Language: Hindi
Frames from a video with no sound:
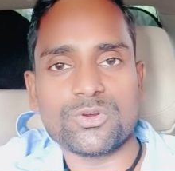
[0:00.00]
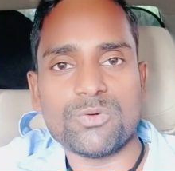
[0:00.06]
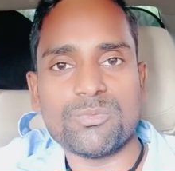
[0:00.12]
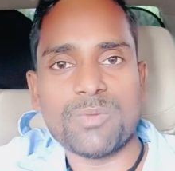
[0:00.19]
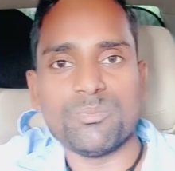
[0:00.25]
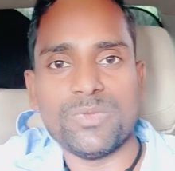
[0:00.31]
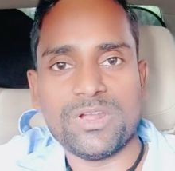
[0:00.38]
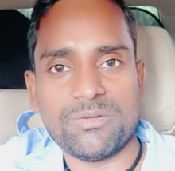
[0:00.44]

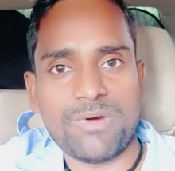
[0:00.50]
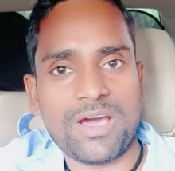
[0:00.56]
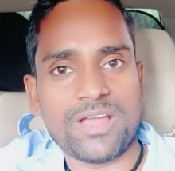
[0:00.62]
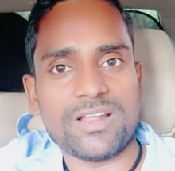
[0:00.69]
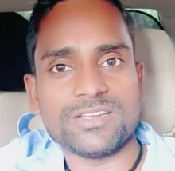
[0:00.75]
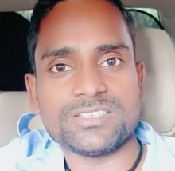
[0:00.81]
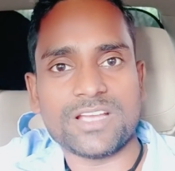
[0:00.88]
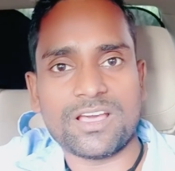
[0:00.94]
मैं
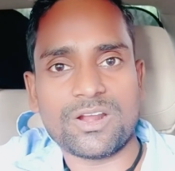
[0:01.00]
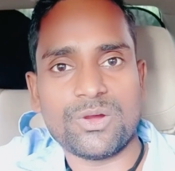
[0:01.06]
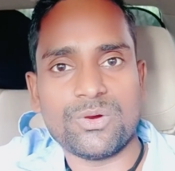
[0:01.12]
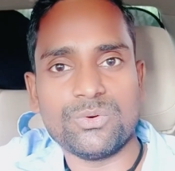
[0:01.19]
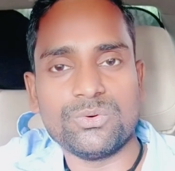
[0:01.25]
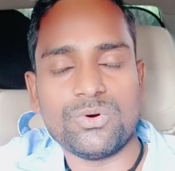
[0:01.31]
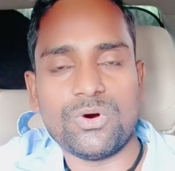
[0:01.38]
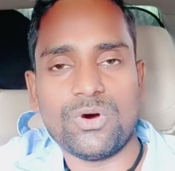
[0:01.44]
मिलवाना चाह रहा
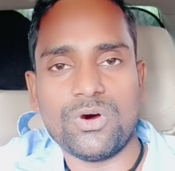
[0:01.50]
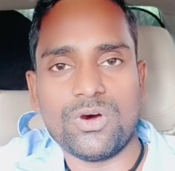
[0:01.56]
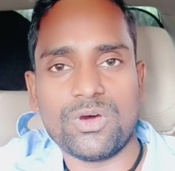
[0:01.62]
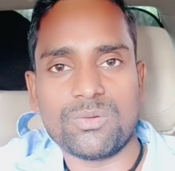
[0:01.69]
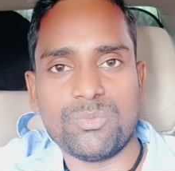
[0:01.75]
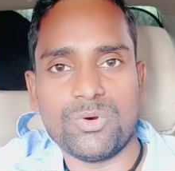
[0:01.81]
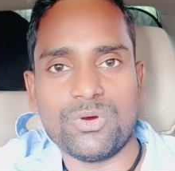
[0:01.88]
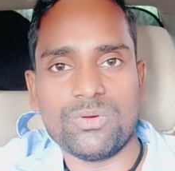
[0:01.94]
हूँ
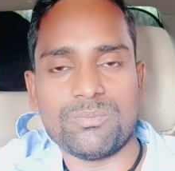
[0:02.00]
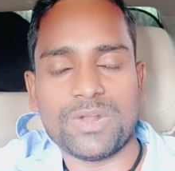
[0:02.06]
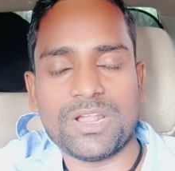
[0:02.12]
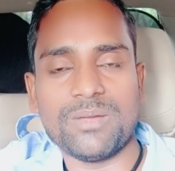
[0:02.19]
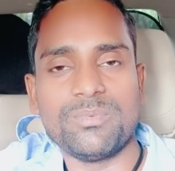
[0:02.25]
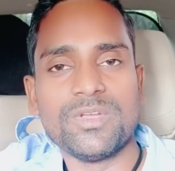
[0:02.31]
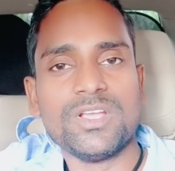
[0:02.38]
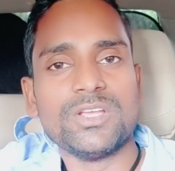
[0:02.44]
और वो
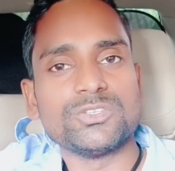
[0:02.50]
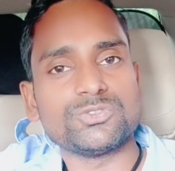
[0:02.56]
मतलब